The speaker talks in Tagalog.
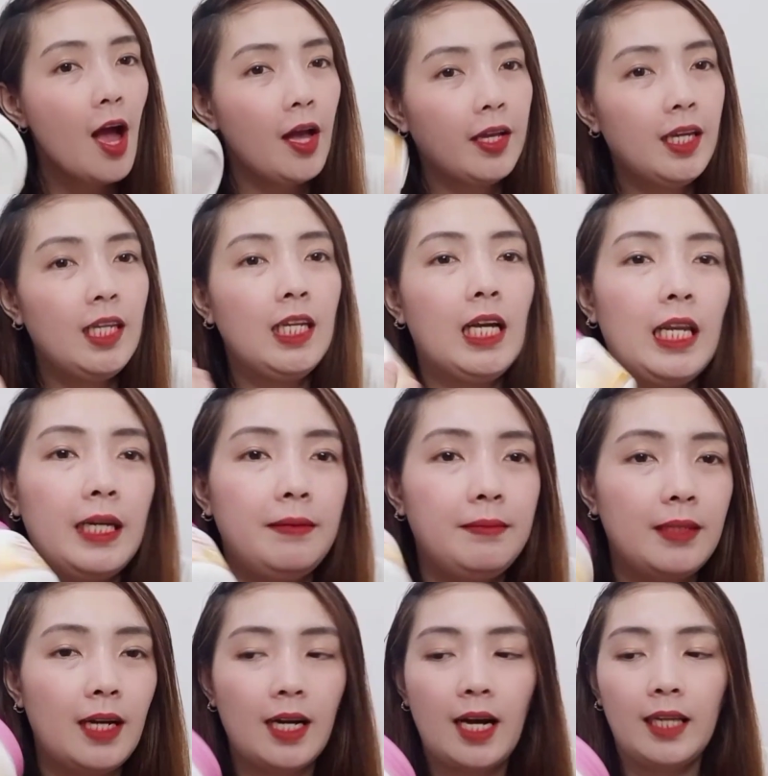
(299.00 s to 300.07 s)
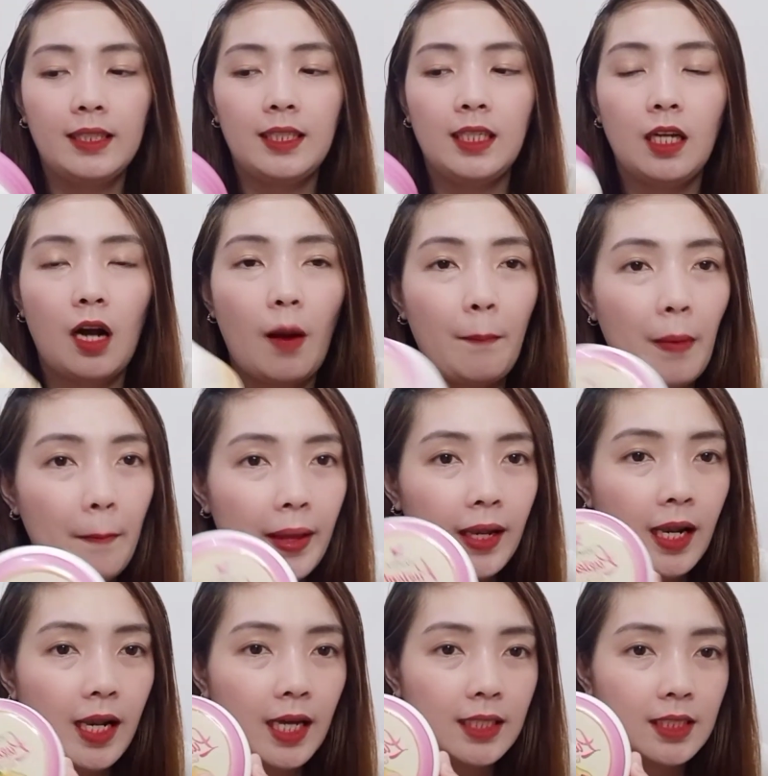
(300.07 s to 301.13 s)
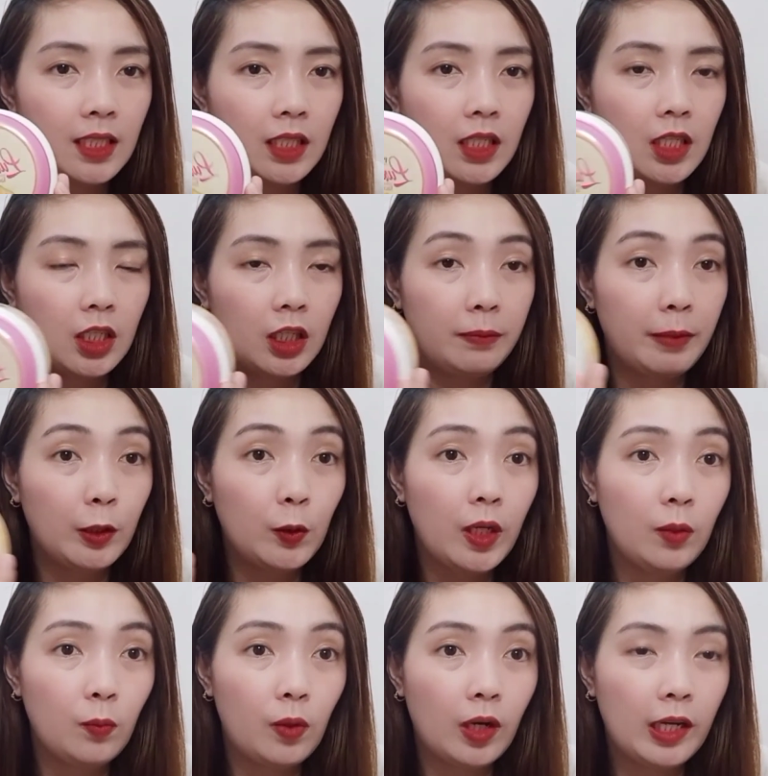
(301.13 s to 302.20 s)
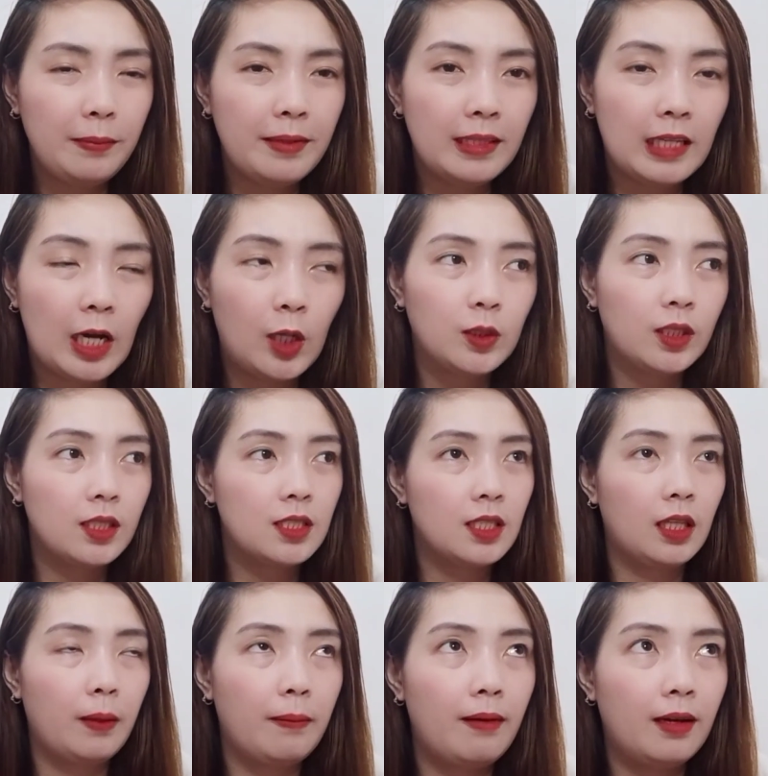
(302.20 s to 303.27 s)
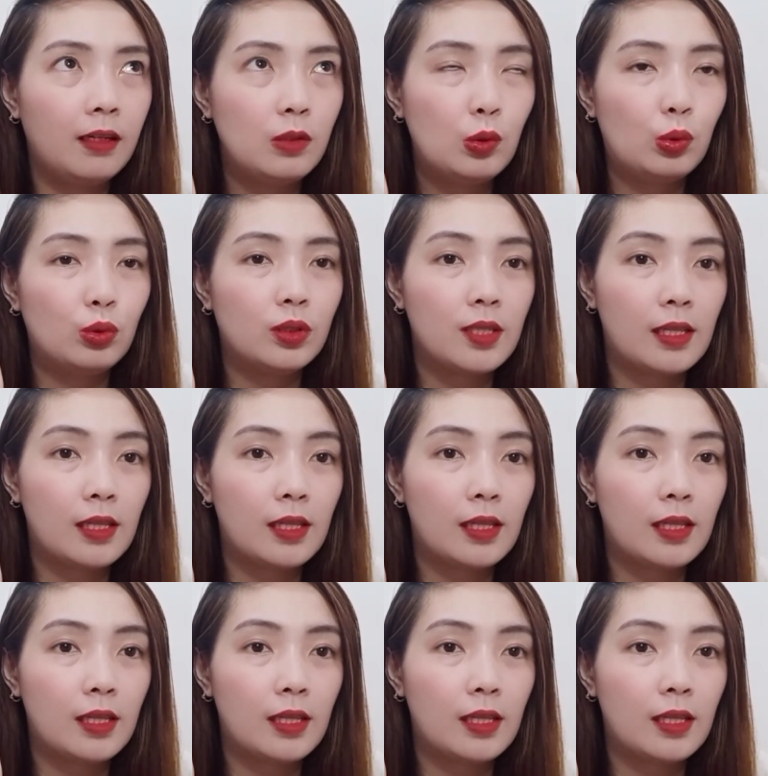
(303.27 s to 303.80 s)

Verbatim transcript: kiniklaim ng ating uh, ah, Pamela Lacson e-cream. Ito ay huwag kayo matawad kasi, di ba, yung sa